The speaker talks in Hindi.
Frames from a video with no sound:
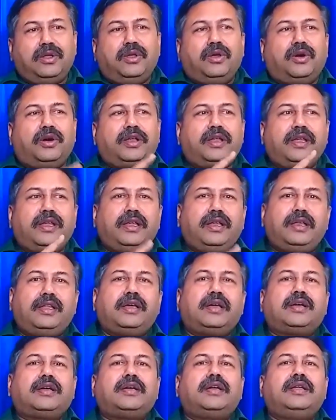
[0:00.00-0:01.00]
और
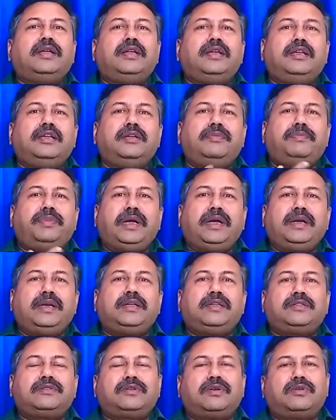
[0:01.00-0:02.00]
इंडिया का
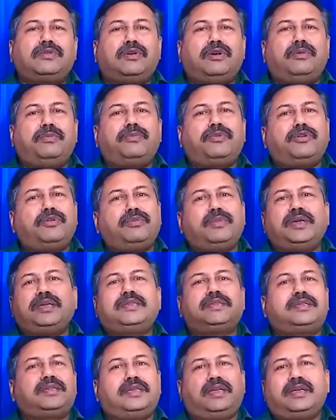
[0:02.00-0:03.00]
इंडिपेंडेंस को
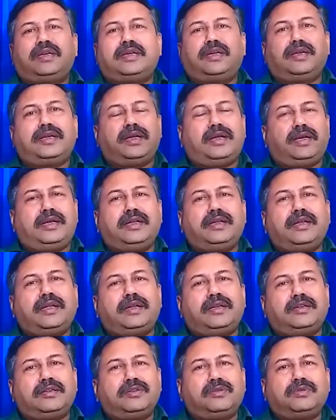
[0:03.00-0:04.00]
कॉम्प्रोमाइज किया गया
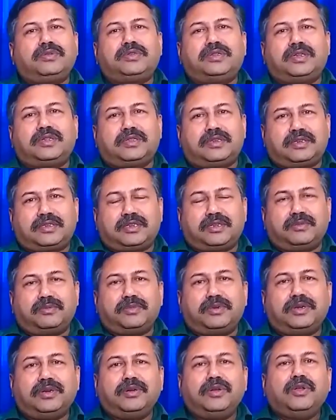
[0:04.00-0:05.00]
1992 6
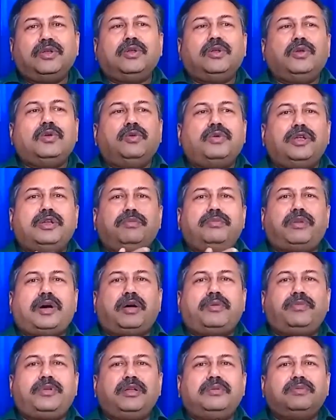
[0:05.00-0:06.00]
दिसंबर व्हेन बाबरी